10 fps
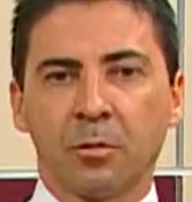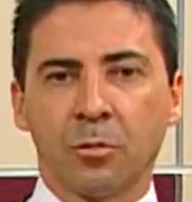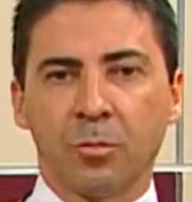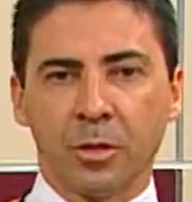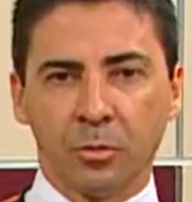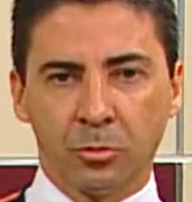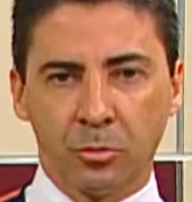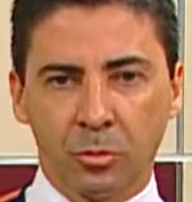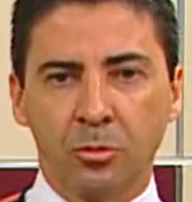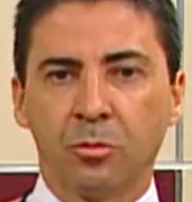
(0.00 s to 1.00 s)
acompanham, os
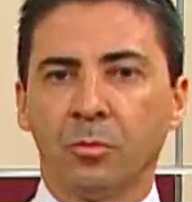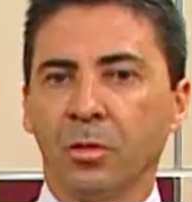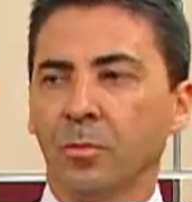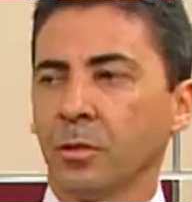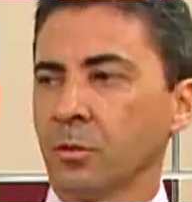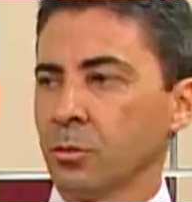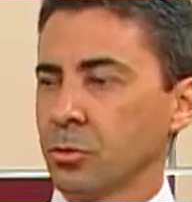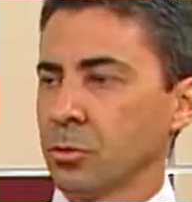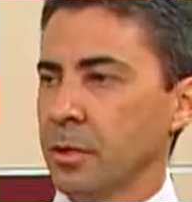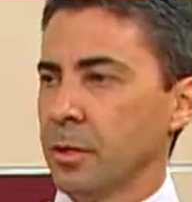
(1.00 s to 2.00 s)
nossos
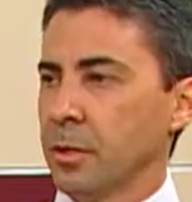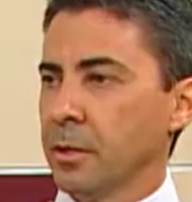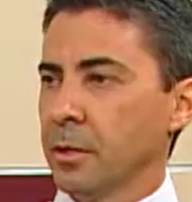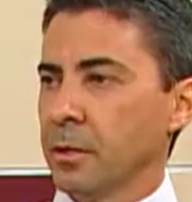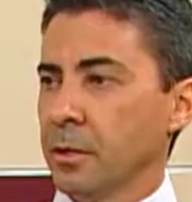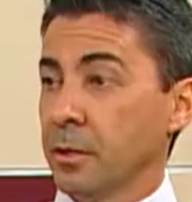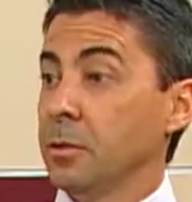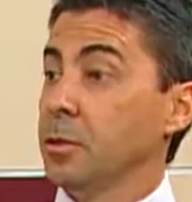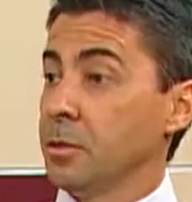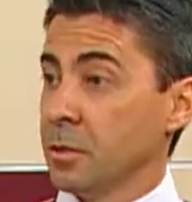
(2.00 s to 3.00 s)
cumprimentos. É,
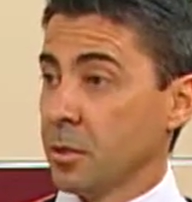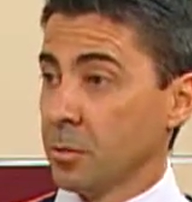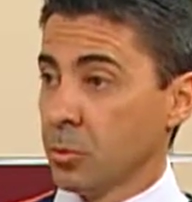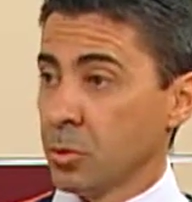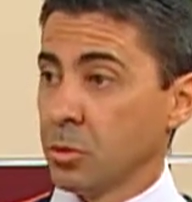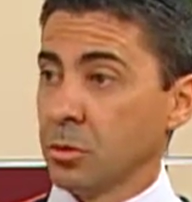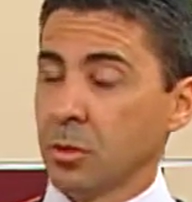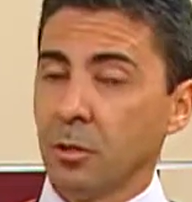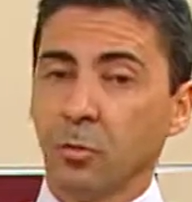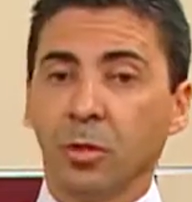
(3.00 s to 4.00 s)
iniciamos
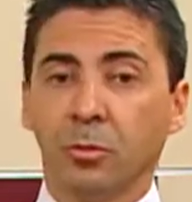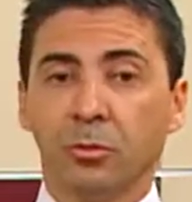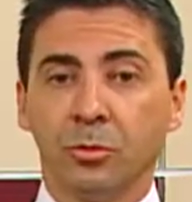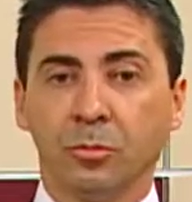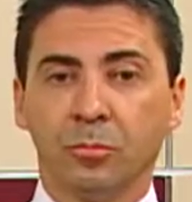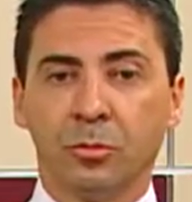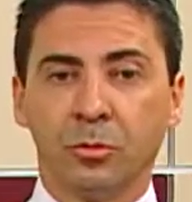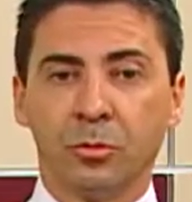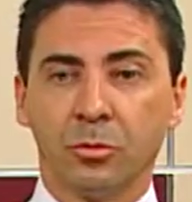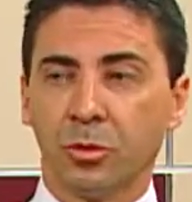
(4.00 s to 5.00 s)
né, o período
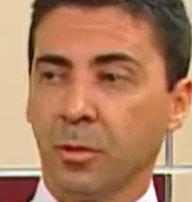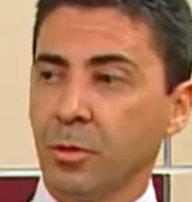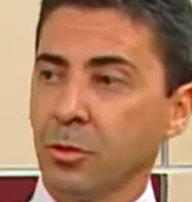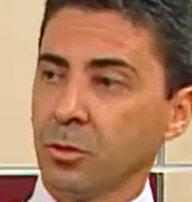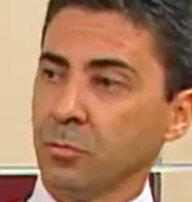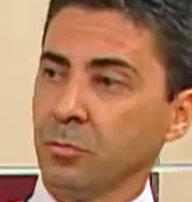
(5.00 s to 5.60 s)
chuvoso justamente no